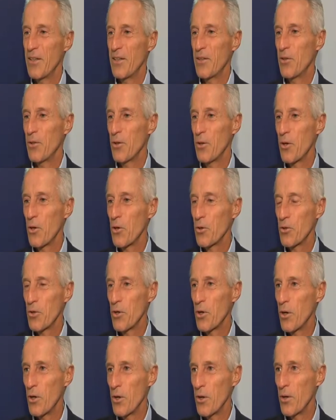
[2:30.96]

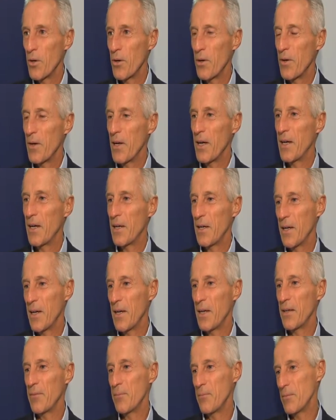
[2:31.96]
Conosco
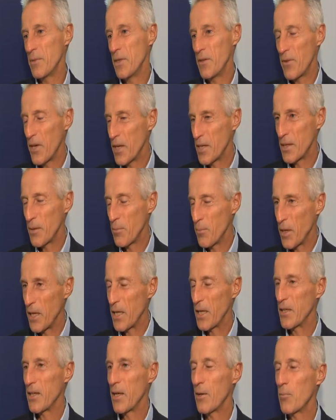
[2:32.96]
eh, diversi
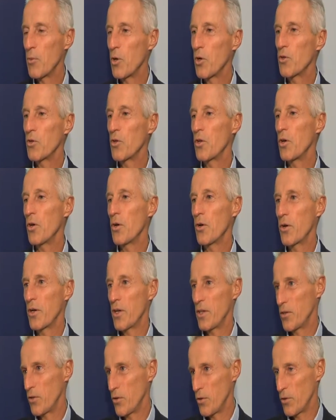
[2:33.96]
paesi al mondo
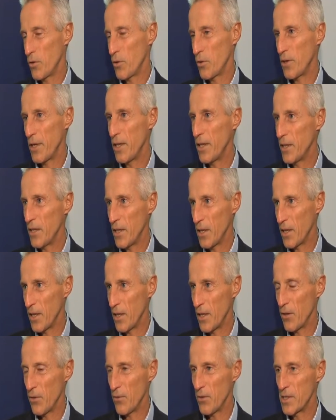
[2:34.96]
che sono leader
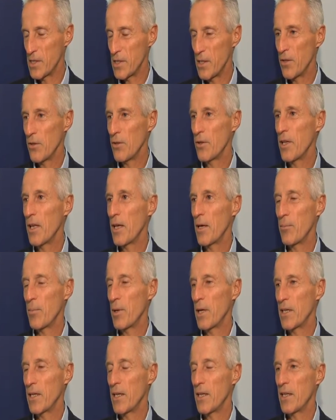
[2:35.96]
nell'innovazione, a
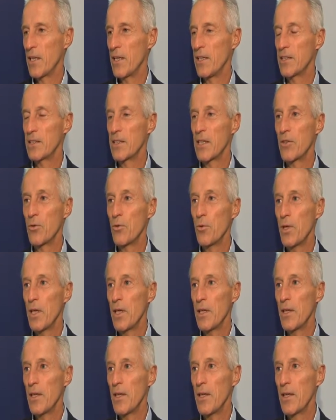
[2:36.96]
partire dagli Stati
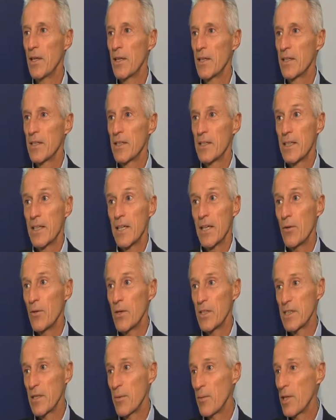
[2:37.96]
Uniti, e
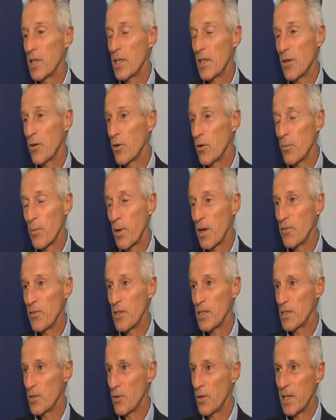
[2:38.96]
onestamente non ho mai
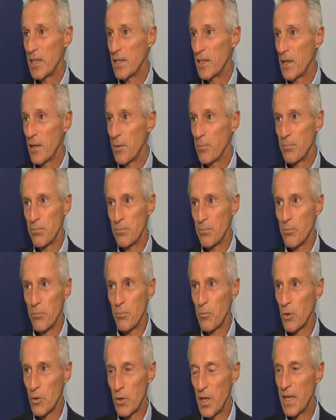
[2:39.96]
visto altri
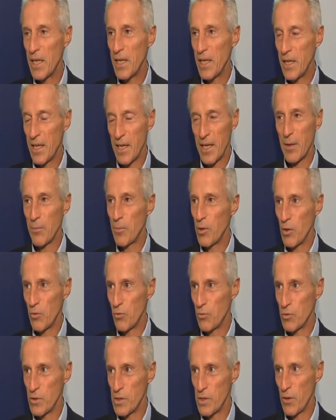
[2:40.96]
modelli che abbiano
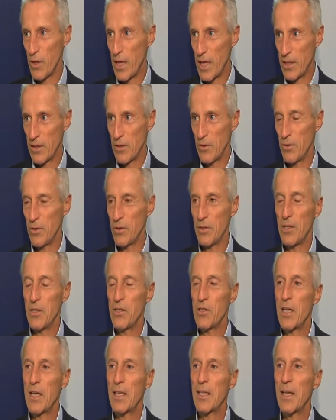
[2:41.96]
funzionato. In
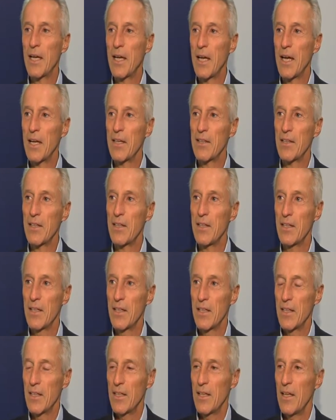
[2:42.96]
certi casi
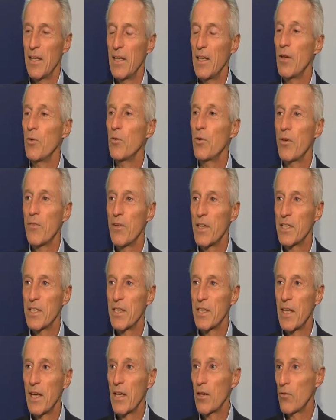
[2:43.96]
le
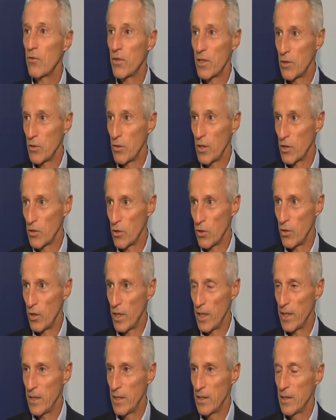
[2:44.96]
università hanno fatto da
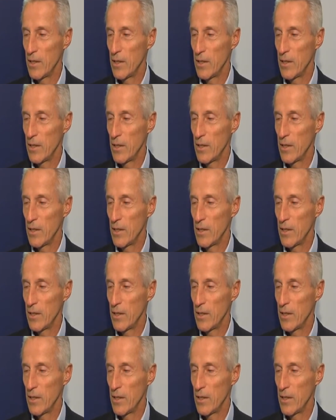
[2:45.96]
sole,